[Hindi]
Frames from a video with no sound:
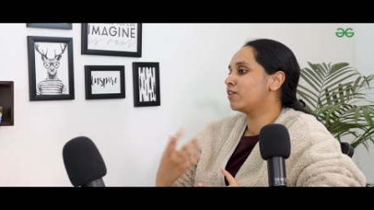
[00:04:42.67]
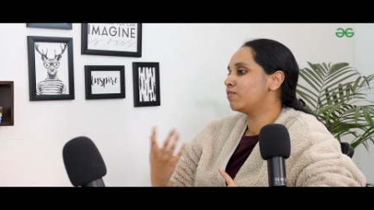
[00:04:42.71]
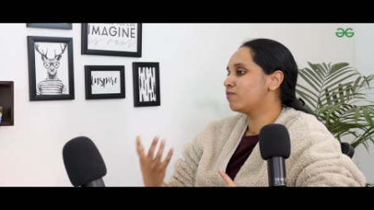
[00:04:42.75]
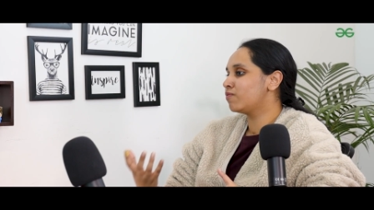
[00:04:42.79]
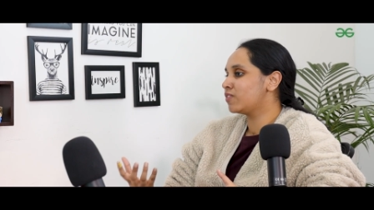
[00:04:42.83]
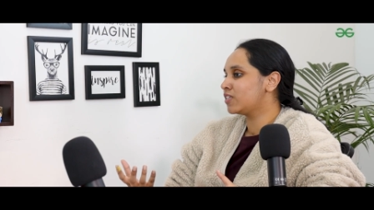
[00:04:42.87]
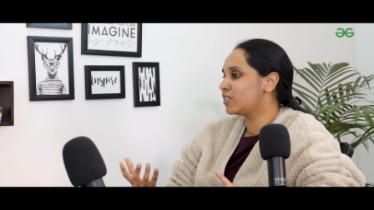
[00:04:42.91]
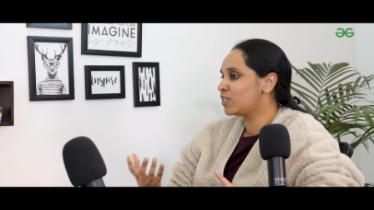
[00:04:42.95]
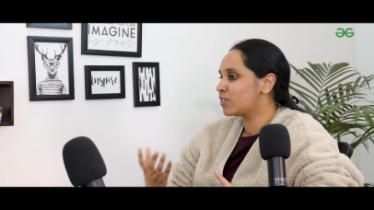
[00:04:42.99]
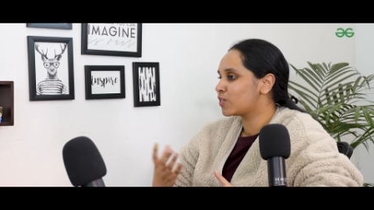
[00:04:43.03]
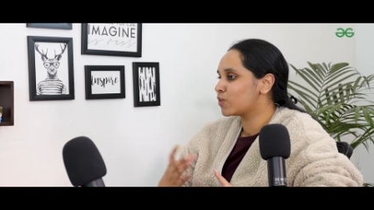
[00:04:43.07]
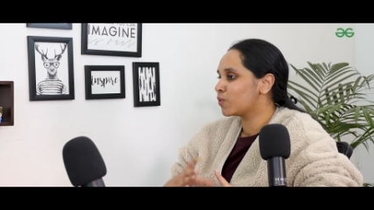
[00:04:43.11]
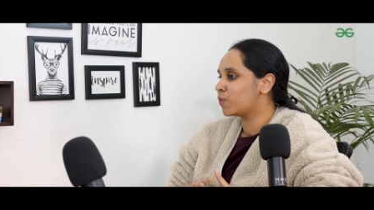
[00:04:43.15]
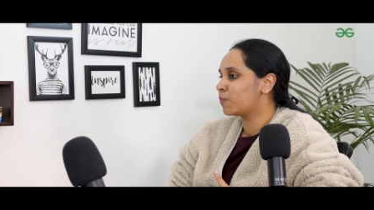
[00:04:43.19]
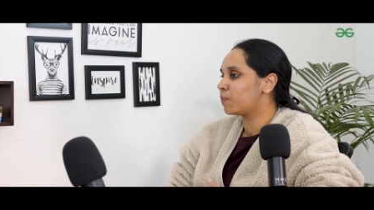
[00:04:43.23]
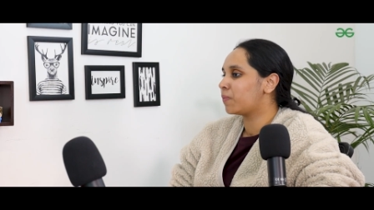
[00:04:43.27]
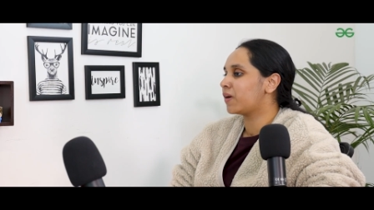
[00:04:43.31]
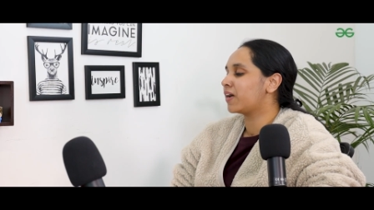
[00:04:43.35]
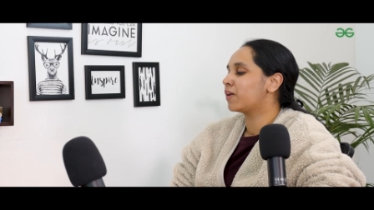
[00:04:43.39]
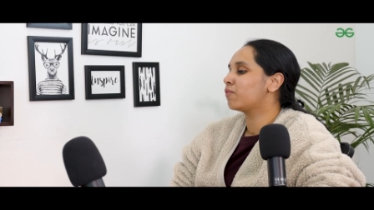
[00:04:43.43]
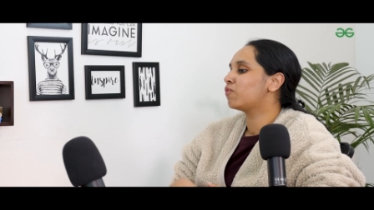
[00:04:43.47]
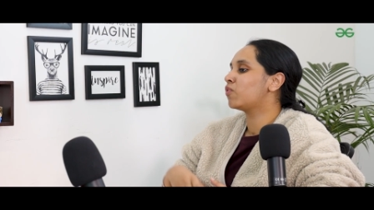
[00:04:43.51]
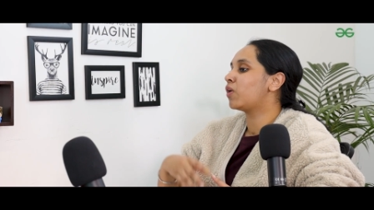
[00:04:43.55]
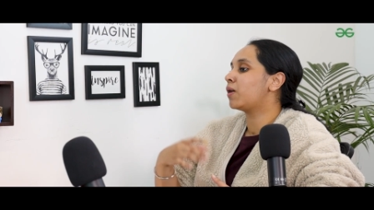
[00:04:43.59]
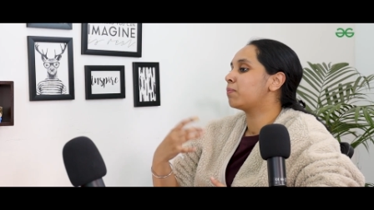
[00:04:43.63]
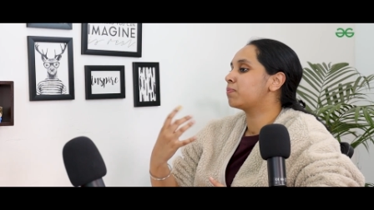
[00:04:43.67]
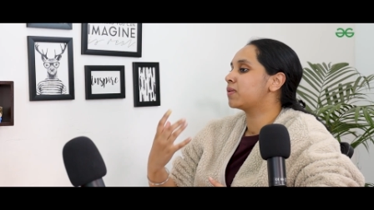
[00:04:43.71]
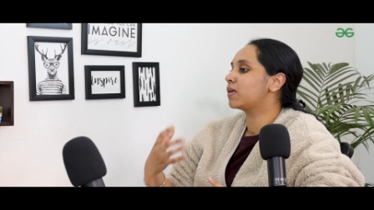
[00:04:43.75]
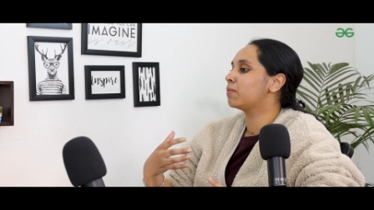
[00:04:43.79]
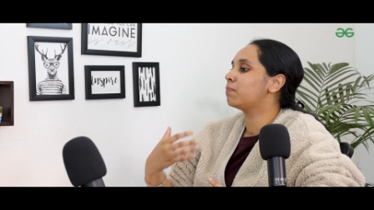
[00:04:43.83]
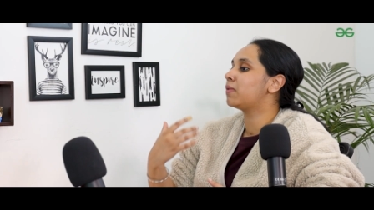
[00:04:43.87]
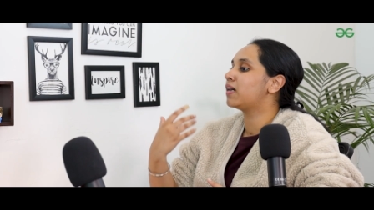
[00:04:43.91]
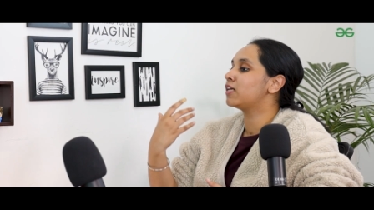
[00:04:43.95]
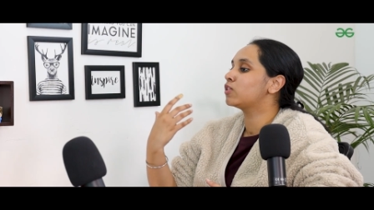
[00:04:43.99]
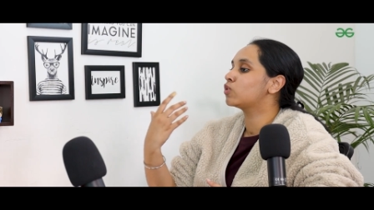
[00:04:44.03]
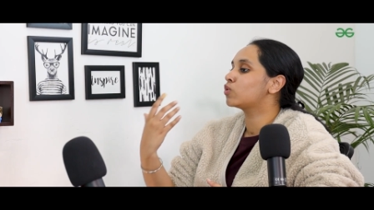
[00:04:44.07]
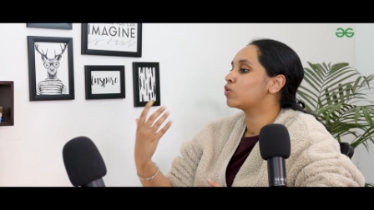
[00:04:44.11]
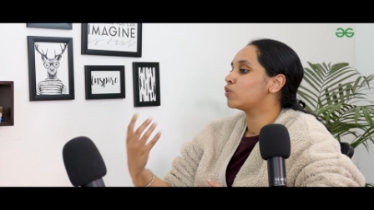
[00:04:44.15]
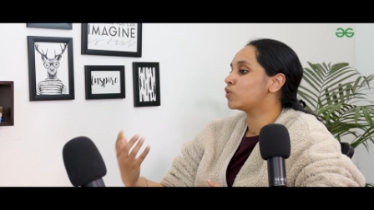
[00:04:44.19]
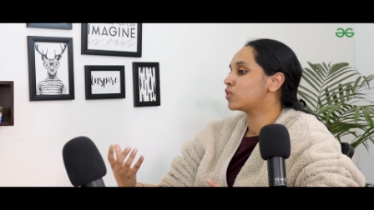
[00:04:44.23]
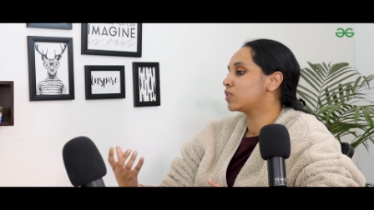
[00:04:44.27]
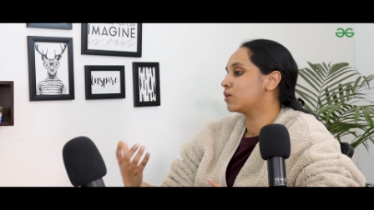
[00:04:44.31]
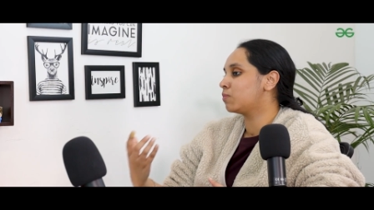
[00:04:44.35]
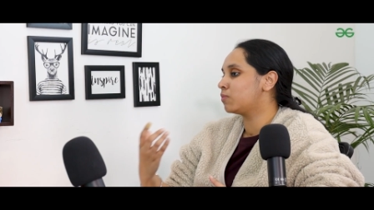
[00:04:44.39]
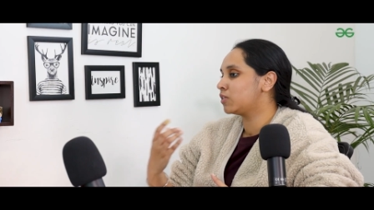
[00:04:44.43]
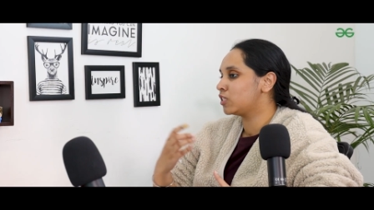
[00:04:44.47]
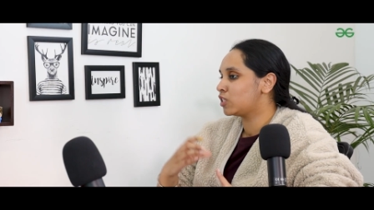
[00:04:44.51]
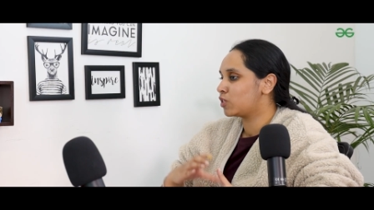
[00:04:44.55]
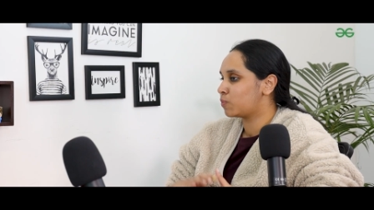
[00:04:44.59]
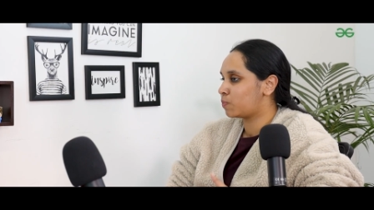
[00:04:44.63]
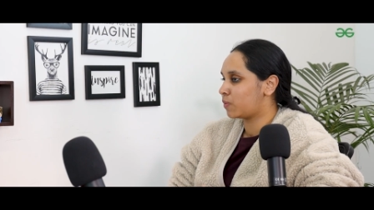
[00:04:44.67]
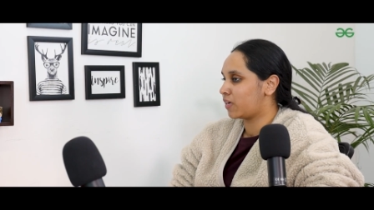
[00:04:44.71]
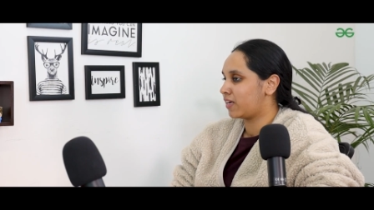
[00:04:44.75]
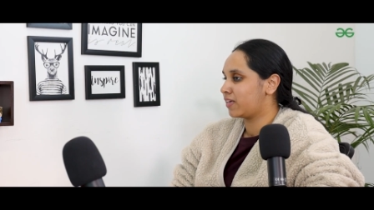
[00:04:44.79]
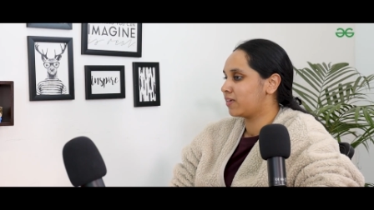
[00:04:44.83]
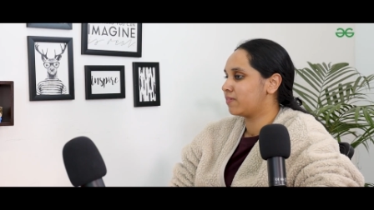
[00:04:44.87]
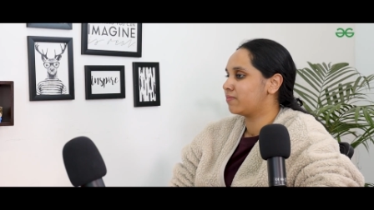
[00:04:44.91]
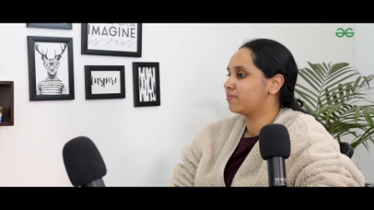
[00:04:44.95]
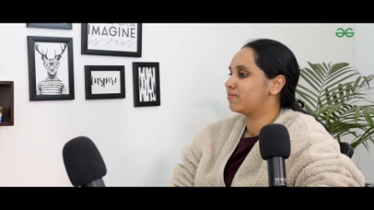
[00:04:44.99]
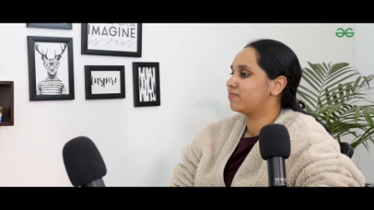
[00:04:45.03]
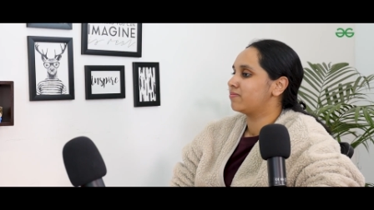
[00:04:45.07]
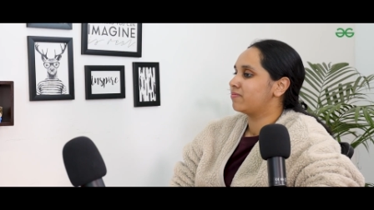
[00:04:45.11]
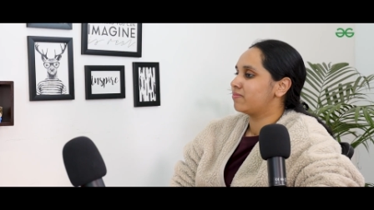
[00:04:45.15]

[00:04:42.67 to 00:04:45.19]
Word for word: कन्विंस हो पाए वो आपकी बात को समझ पाए